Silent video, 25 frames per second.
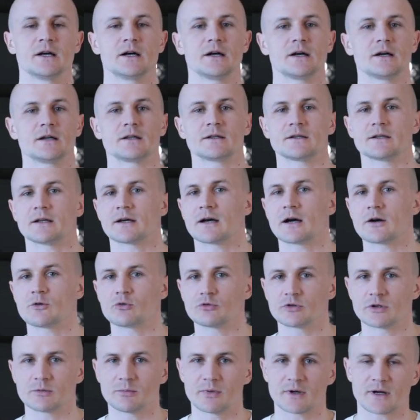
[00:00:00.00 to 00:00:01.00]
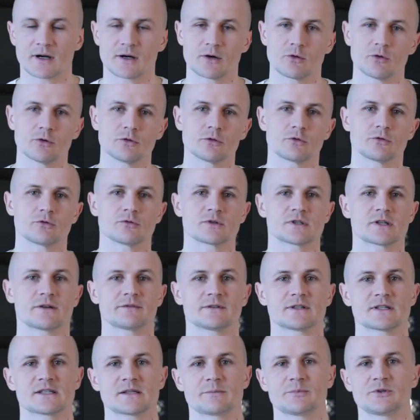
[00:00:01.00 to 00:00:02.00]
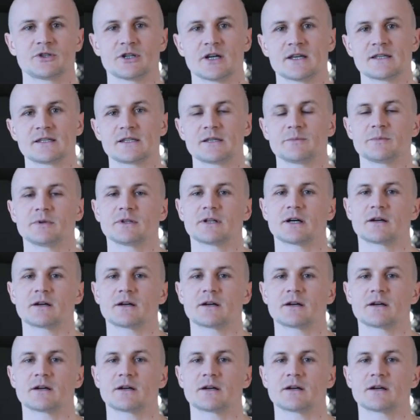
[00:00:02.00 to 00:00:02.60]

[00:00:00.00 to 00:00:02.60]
Э, на какую-то барахолку с автозапчастями,